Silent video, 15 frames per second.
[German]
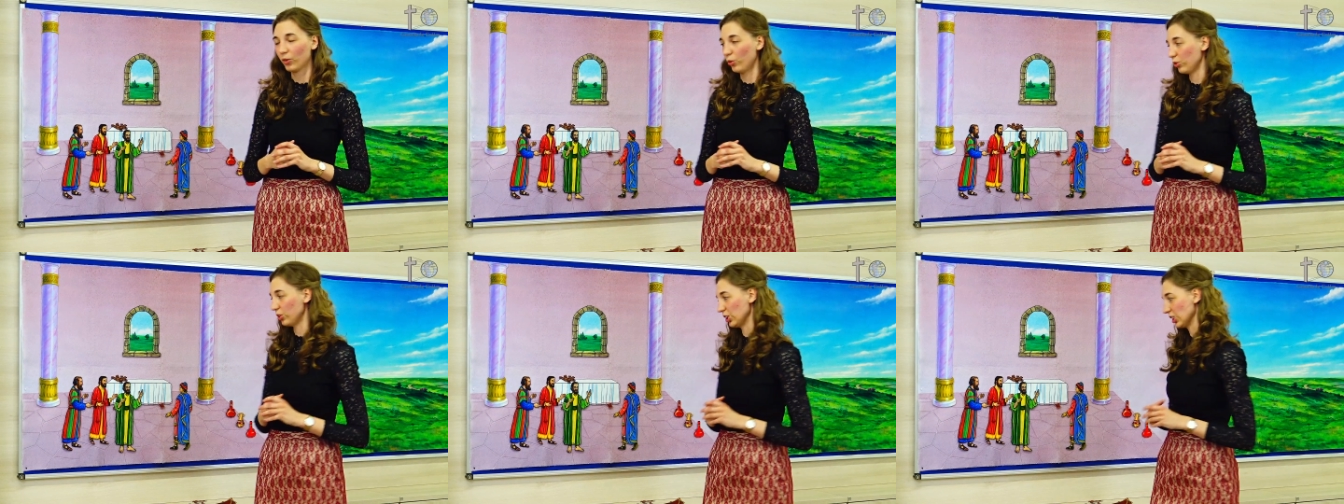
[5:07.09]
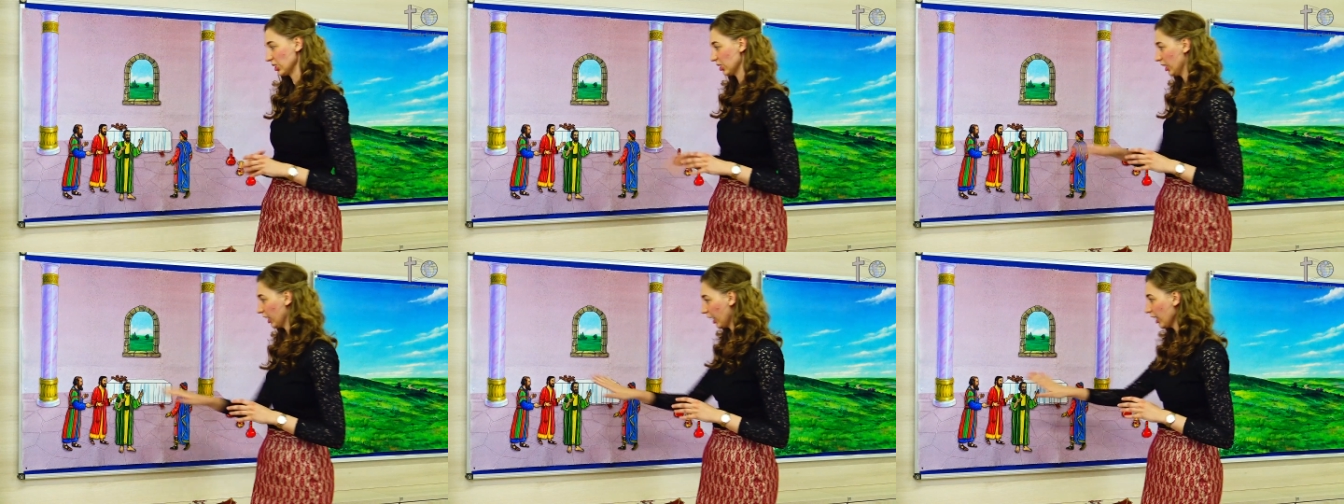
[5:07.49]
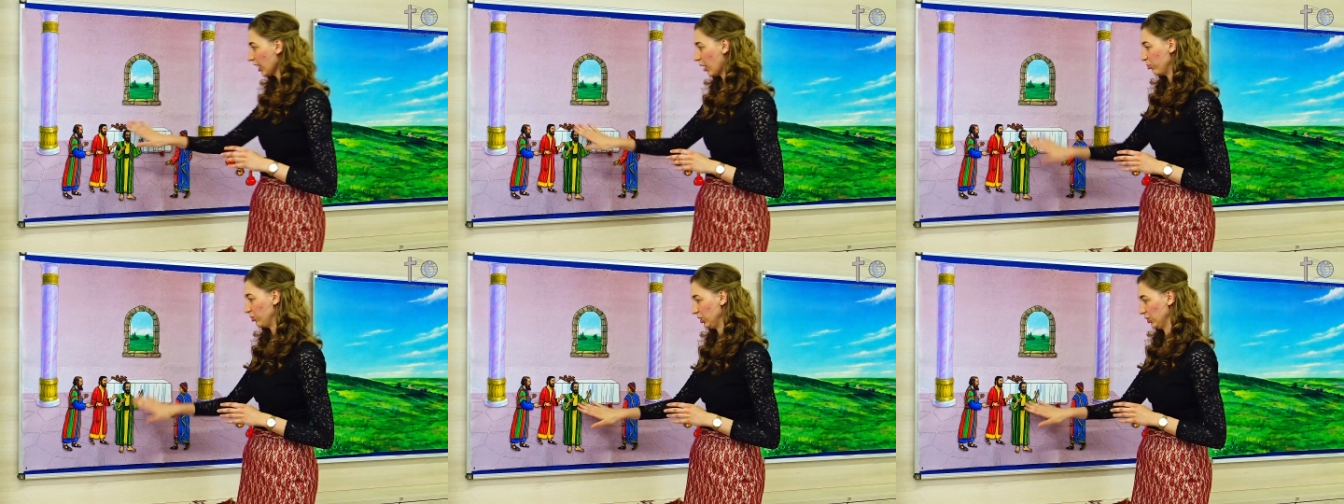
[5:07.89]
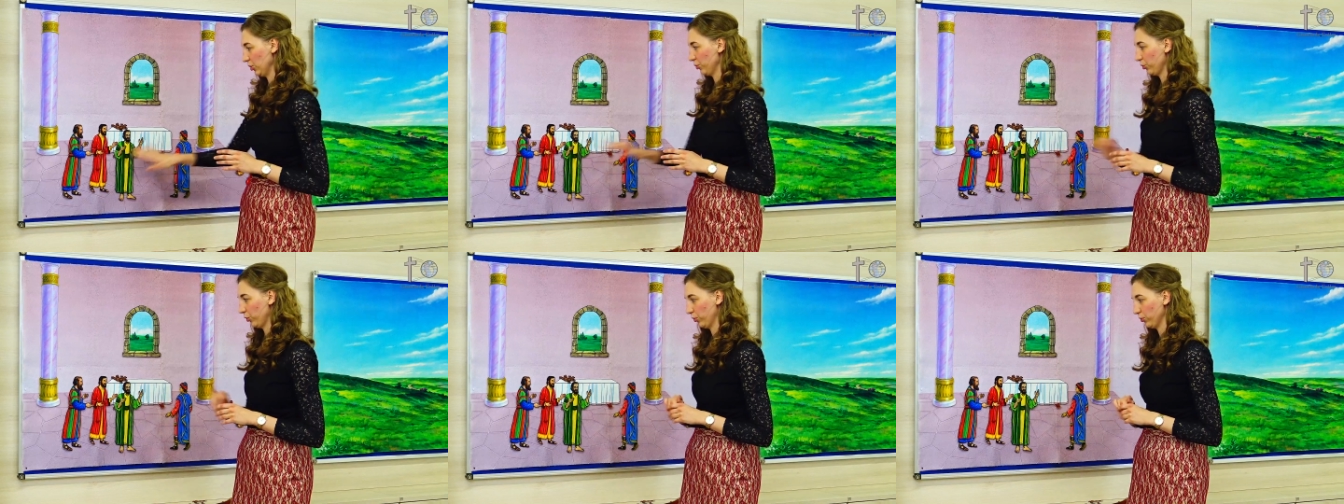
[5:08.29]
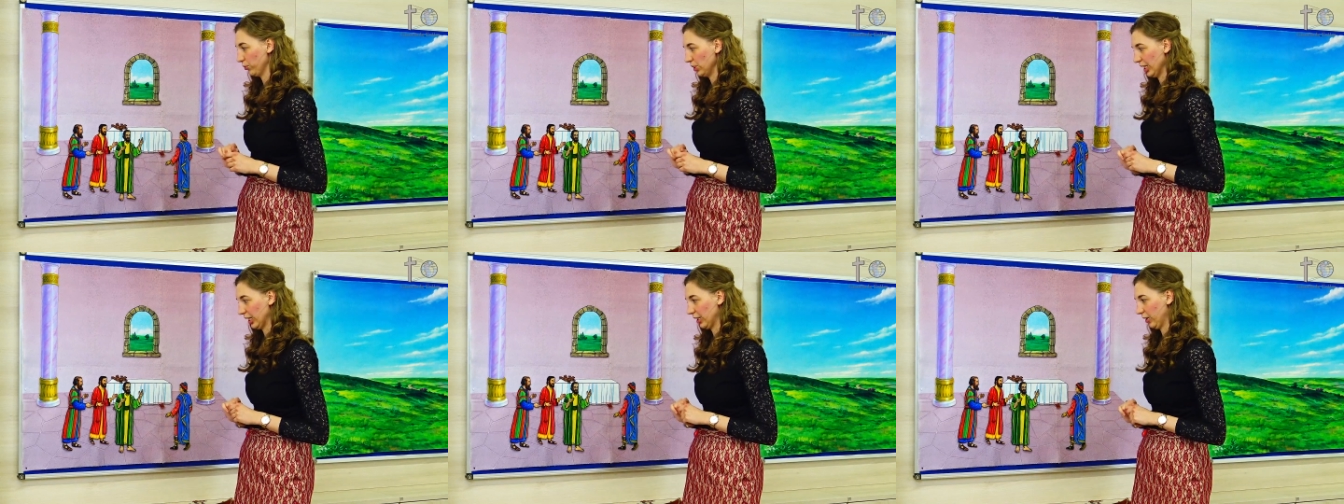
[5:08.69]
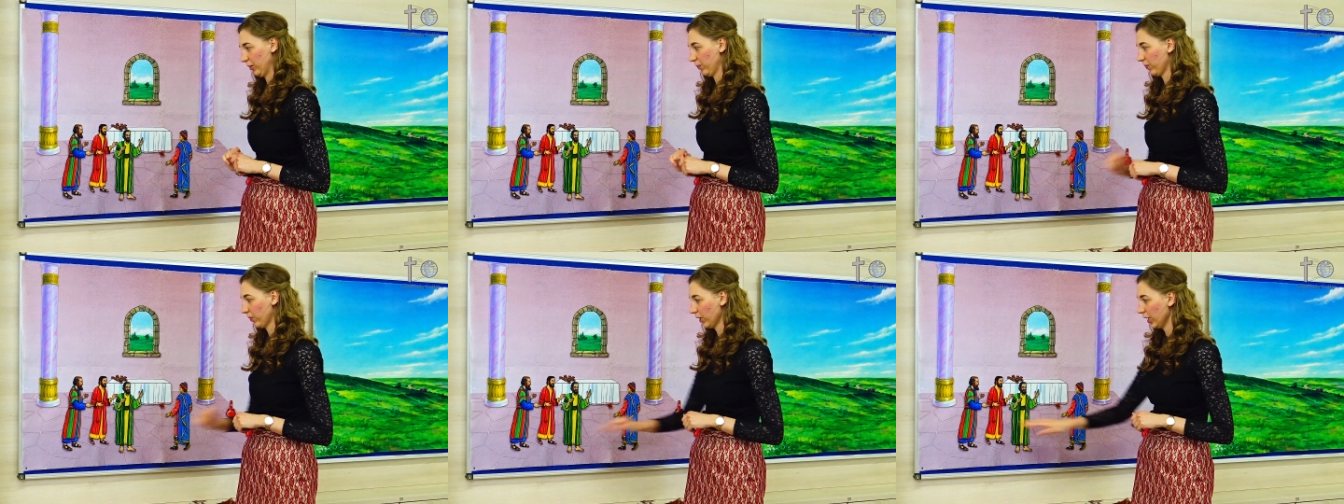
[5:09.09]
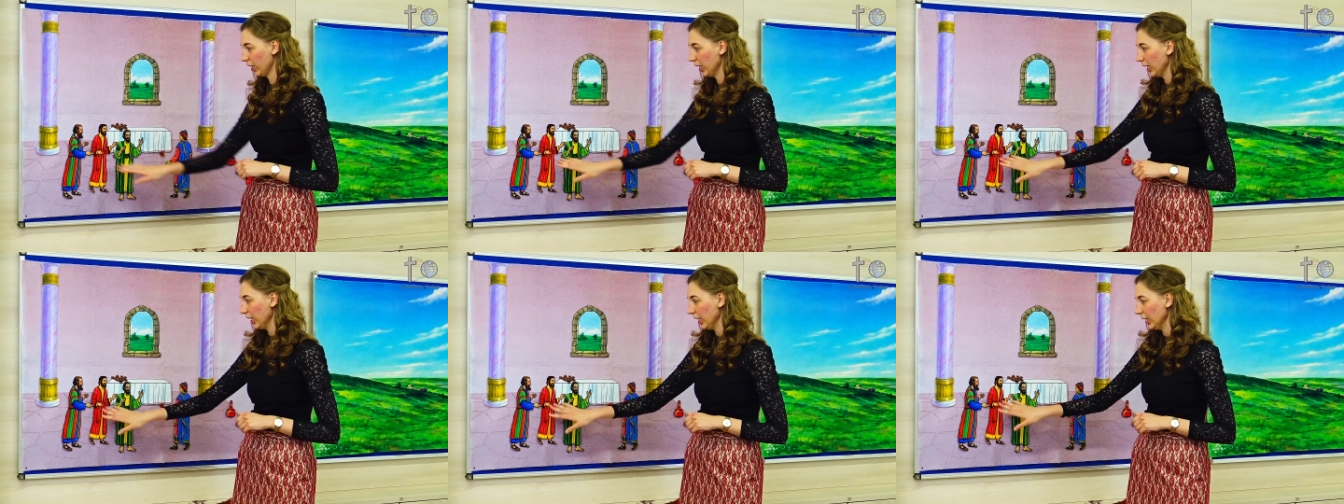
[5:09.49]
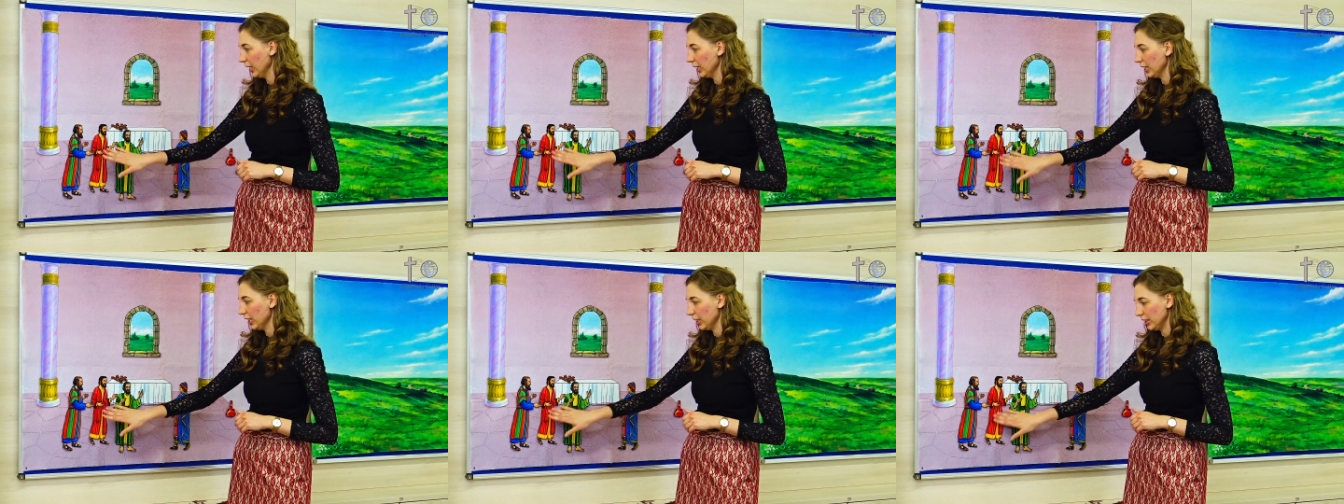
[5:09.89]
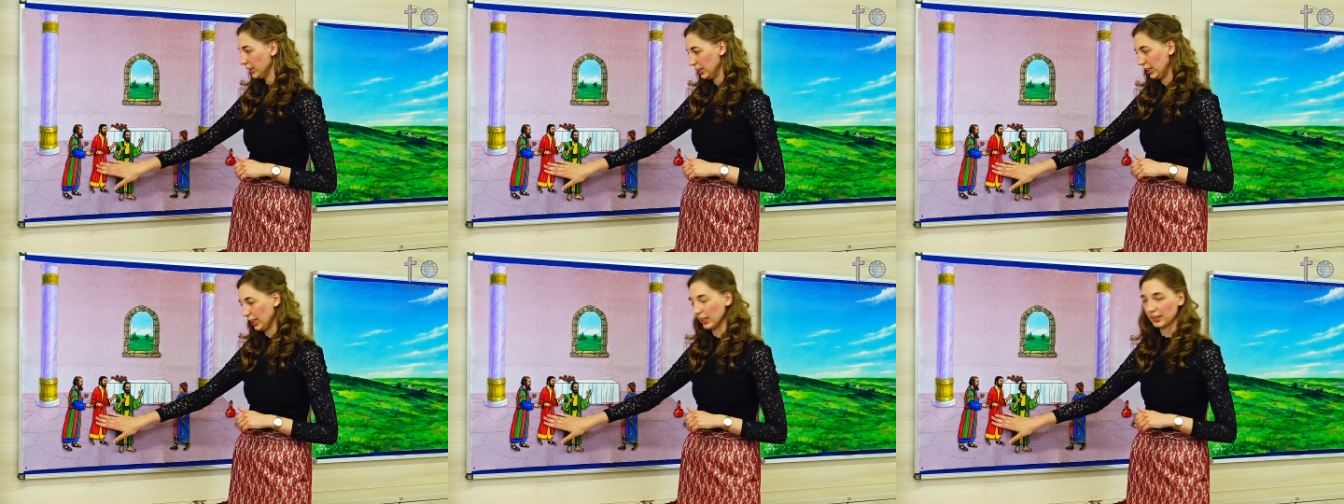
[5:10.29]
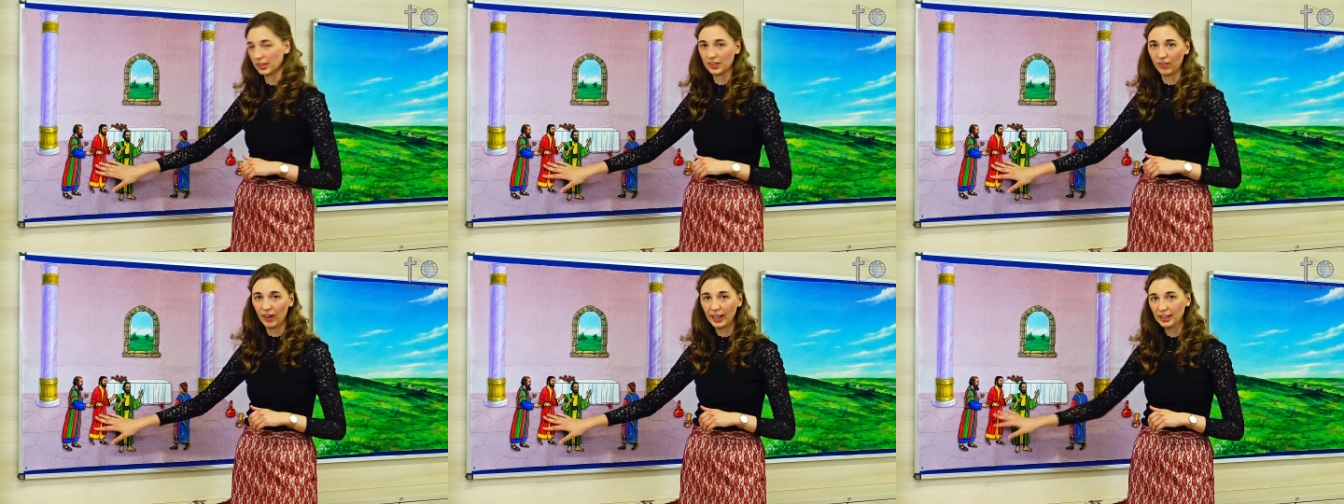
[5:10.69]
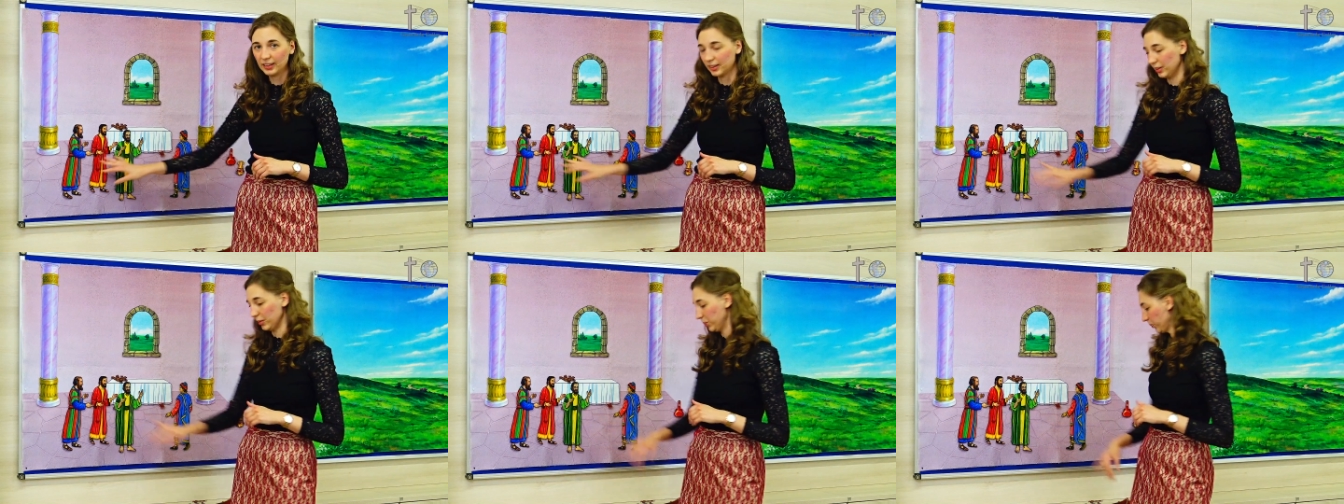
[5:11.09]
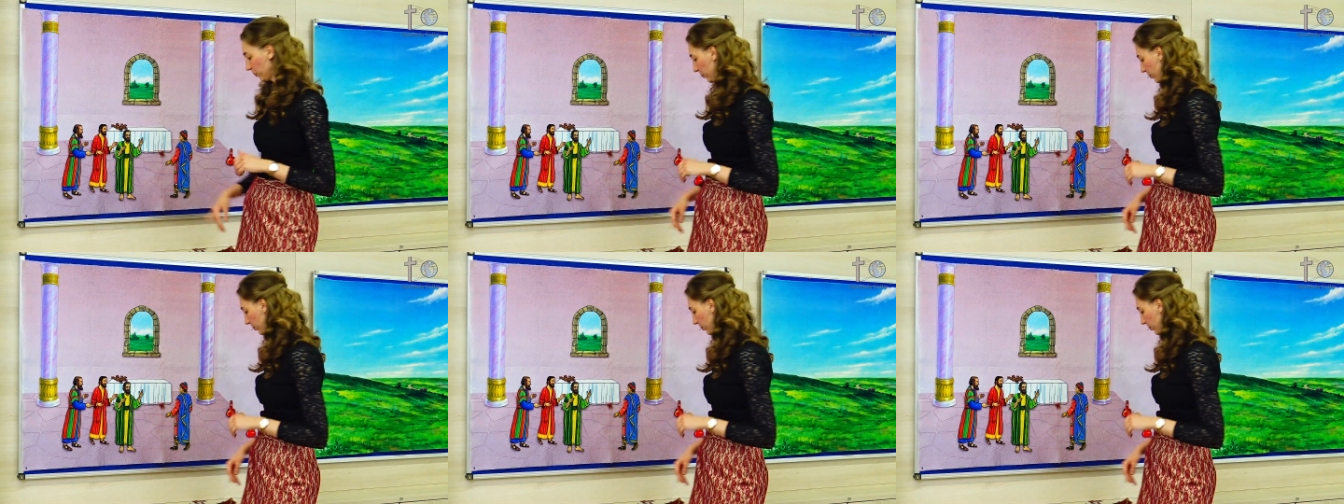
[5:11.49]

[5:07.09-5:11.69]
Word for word: Und das, er nahm diese fünf Säcke. Der zweite,